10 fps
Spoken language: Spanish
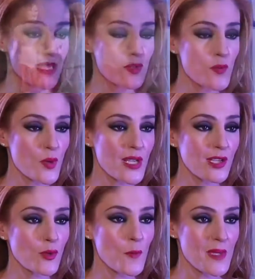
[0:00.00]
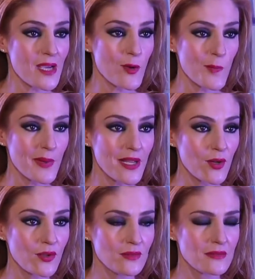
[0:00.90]
Es un proyecto bien
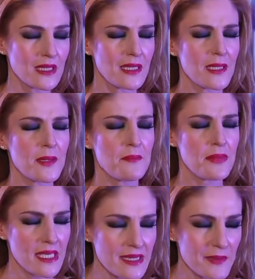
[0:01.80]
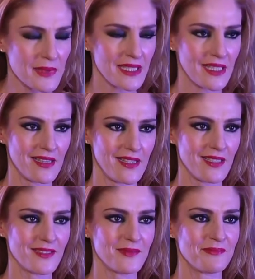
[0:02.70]
complejo, bien demandante,